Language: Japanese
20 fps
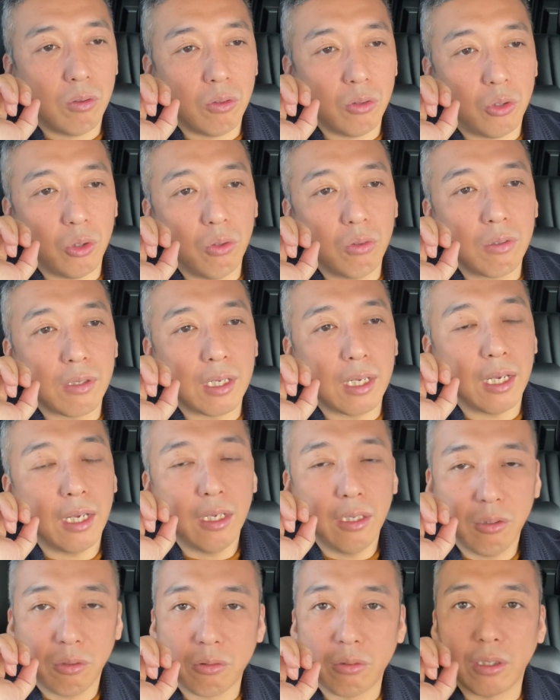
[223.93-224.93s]
読
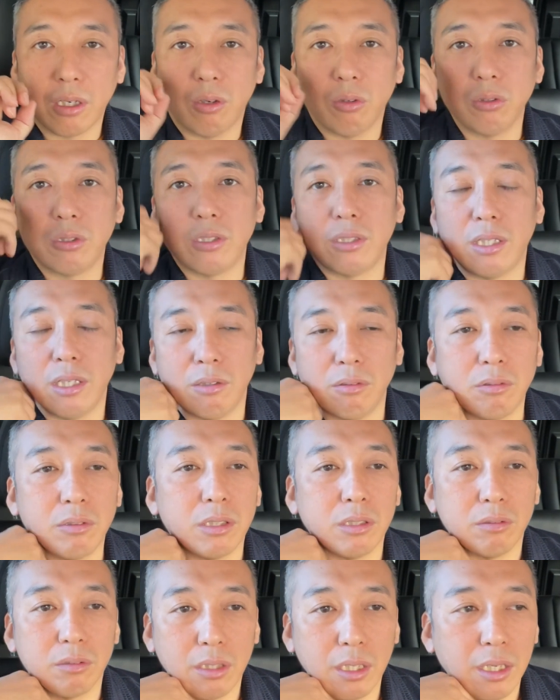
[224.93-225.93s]
解力が落ちてるっ
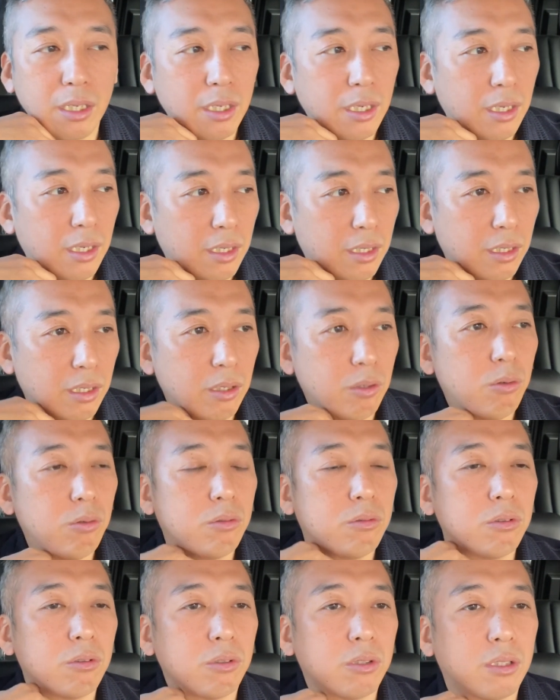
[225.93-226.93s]
ていうね、え多
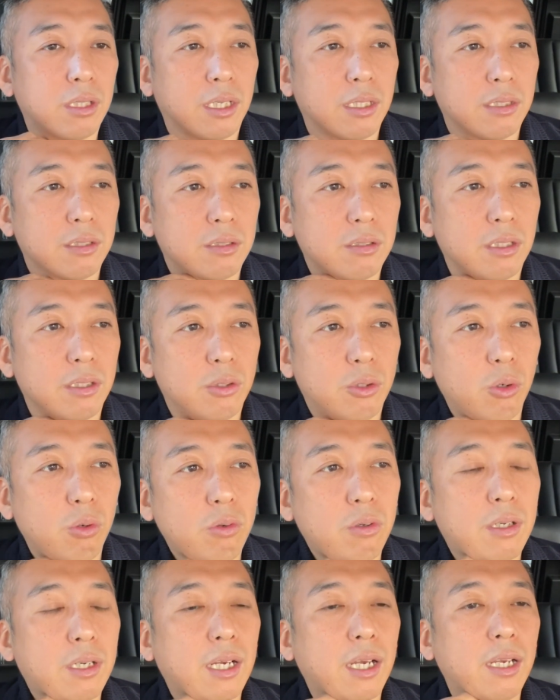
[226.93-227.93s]
くの人はですね、読
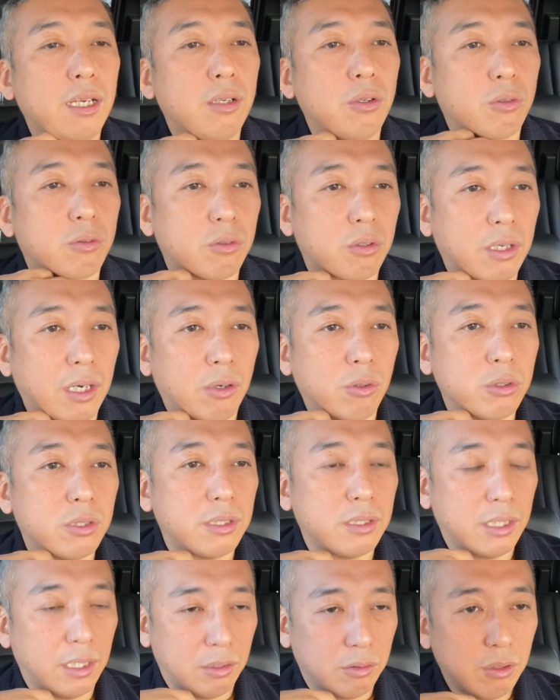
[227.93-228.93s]
解力が落
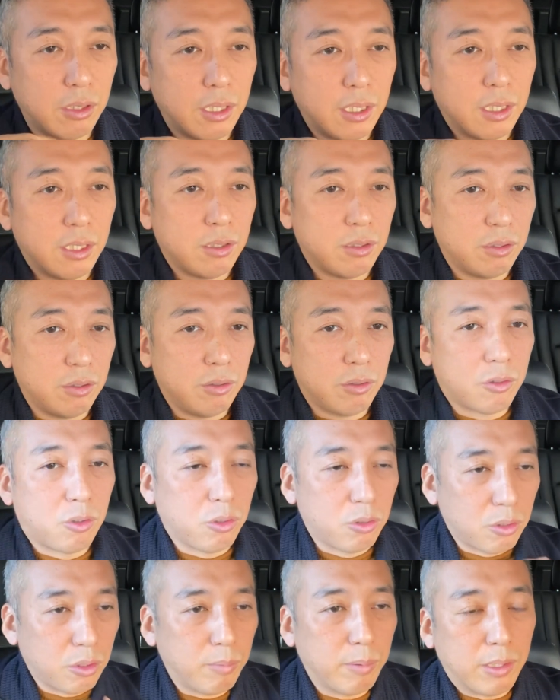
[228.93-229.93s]
ちてる、言
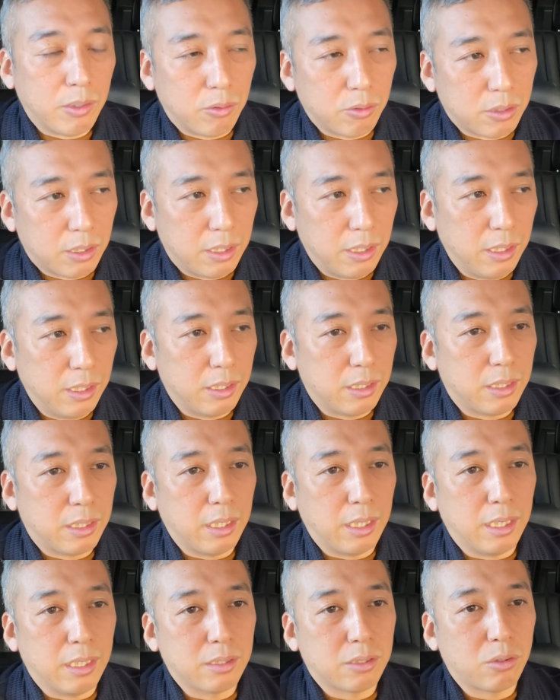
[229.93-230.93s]
葉を聞い
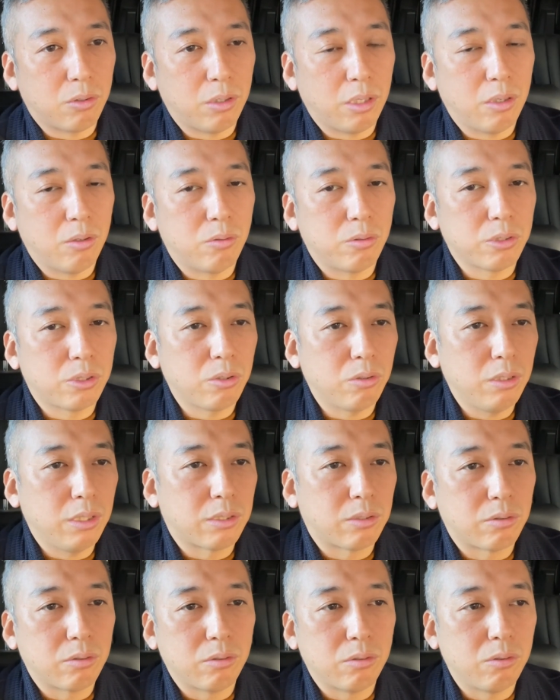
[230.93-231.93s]
て、それを処理理
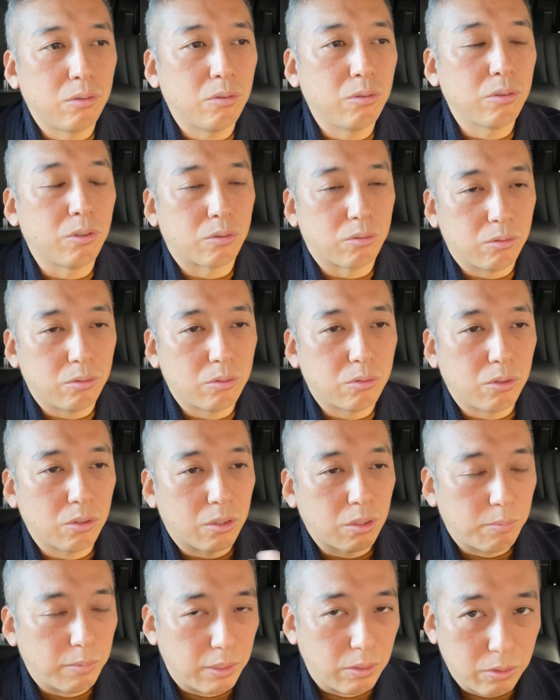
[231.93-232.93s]
する能力、言
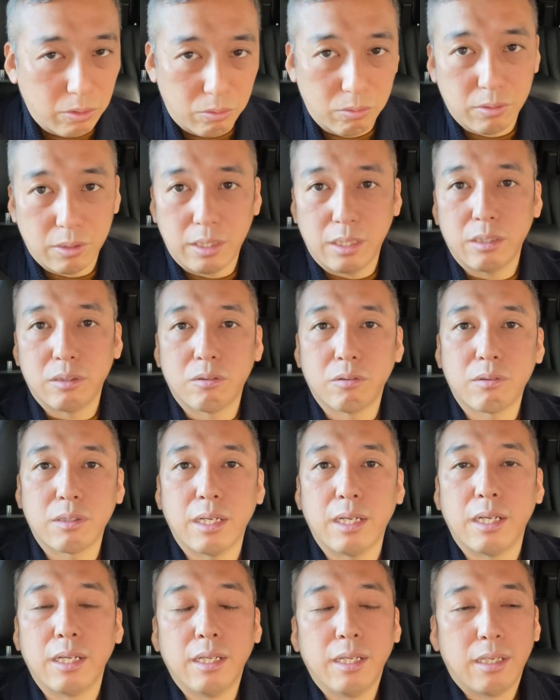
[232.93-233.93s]
葉を読んだりと
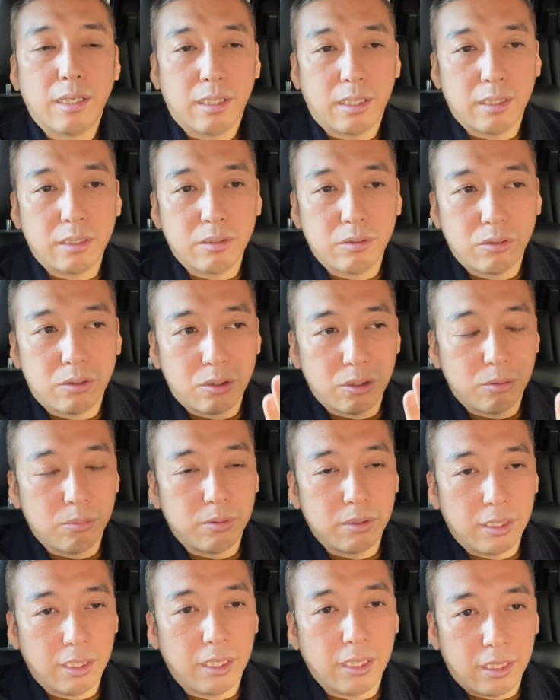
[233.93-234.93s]
か、
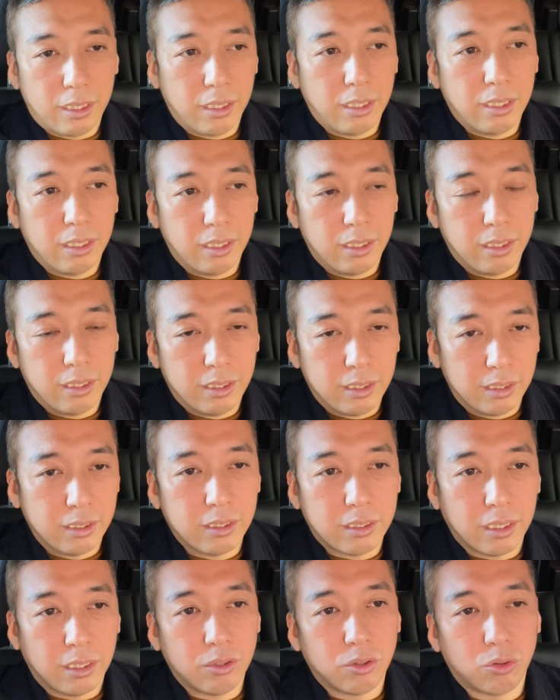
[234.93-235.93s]
YouTube で、えー、
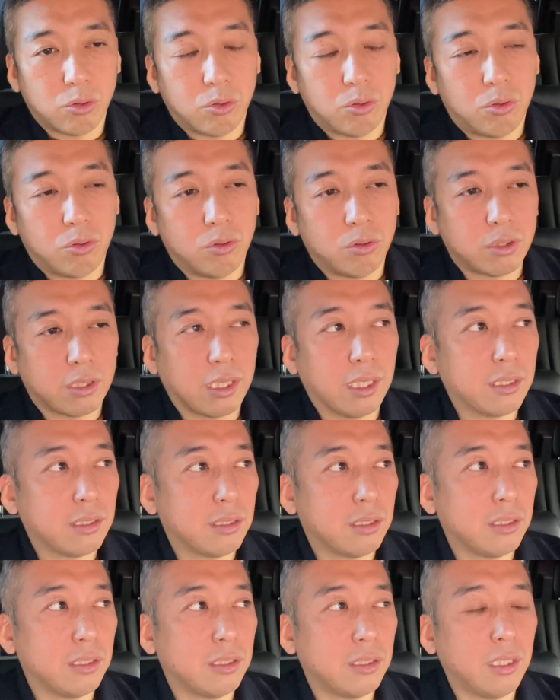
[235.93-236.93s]
何か情報を
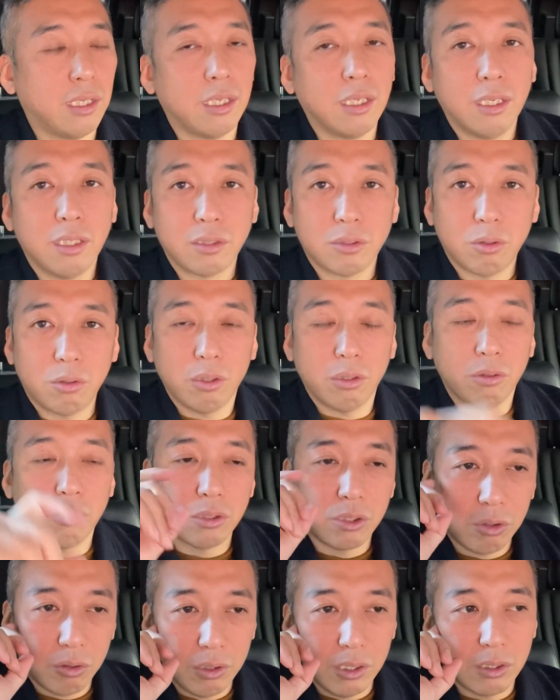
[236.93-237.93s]
キャッチして、それを
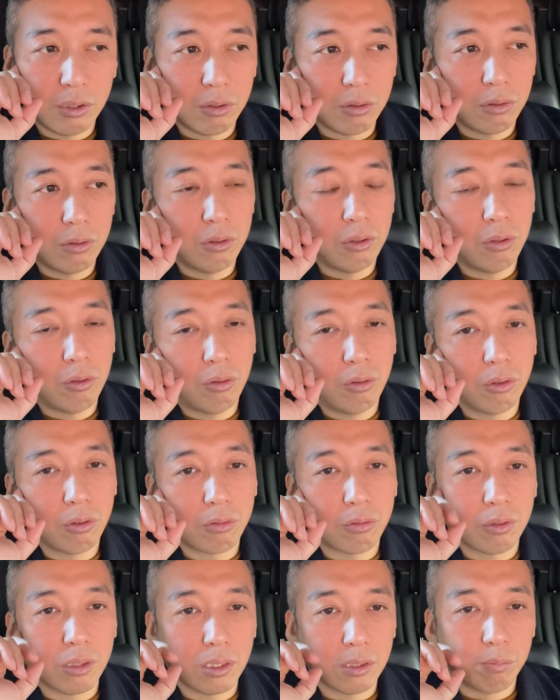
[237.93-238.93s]
処理する能
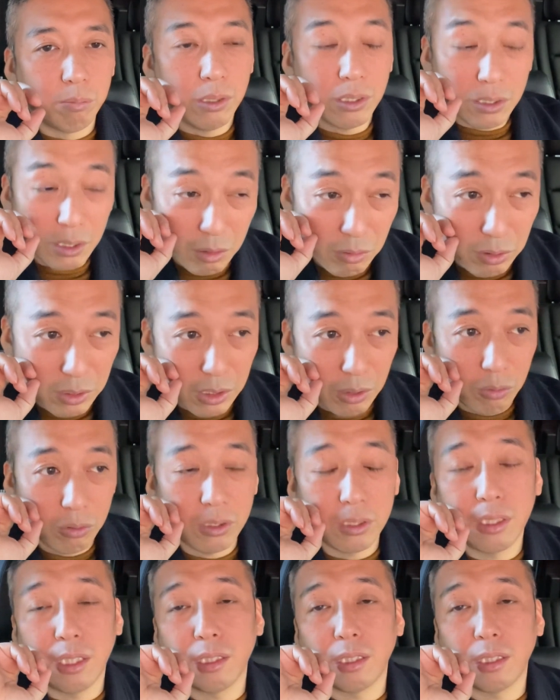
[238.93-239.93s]
力がめちゃくちゃ落
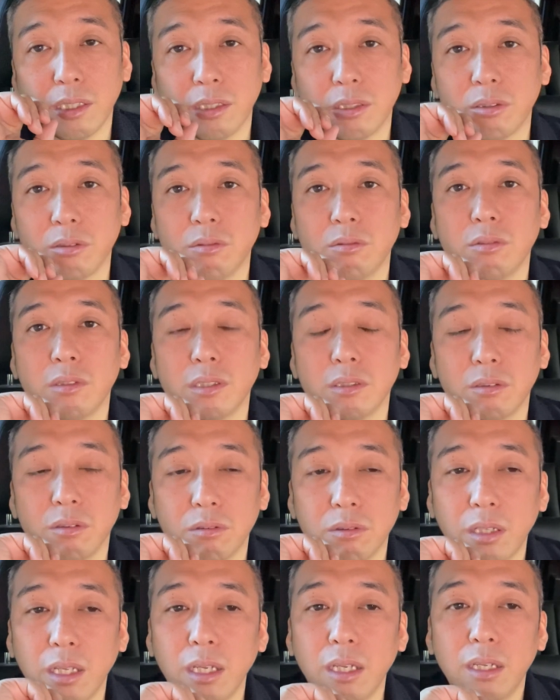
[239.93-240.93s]
ちてするんですよ
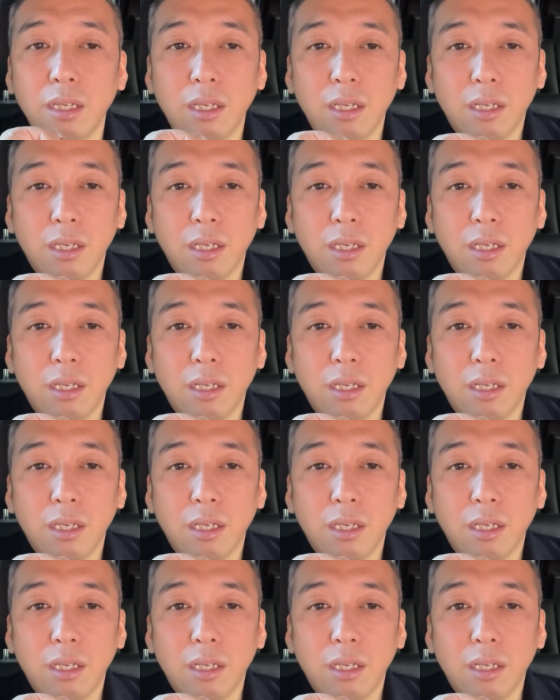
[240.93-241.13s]
ね。